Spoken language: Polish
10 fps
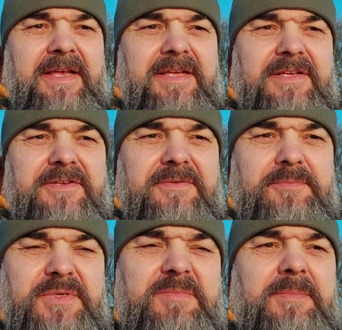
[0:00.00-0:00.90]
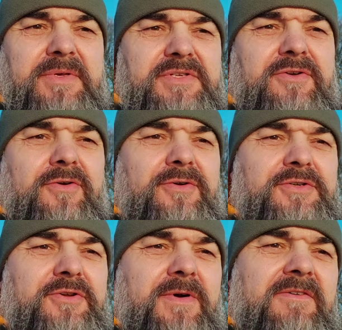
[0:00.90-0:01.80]
y, Biblia pierwszego
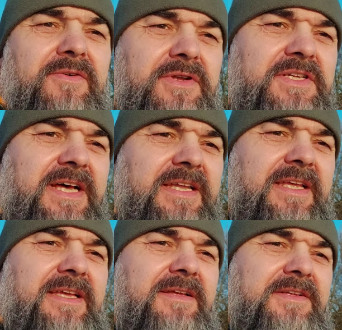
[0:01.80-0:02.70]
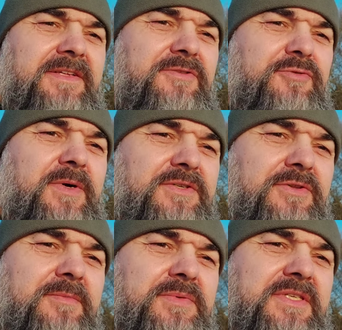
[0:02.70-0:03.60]
kościoła, w oryginale y,
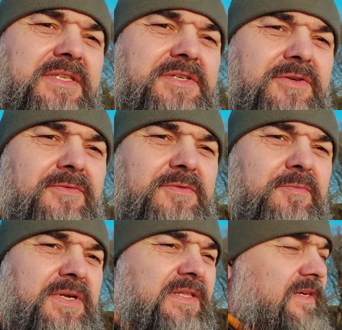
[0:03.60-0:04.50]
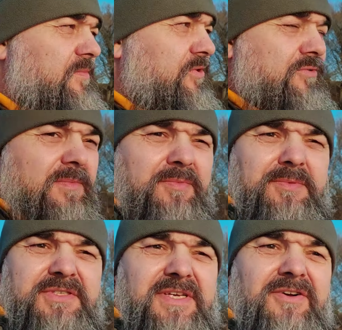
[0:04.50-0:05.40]
tłumaczonym przez naszego współbrata Remigiusza
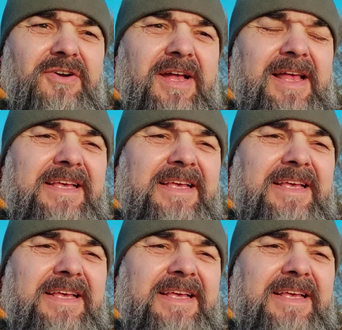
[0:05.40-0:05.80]
Popowskiego,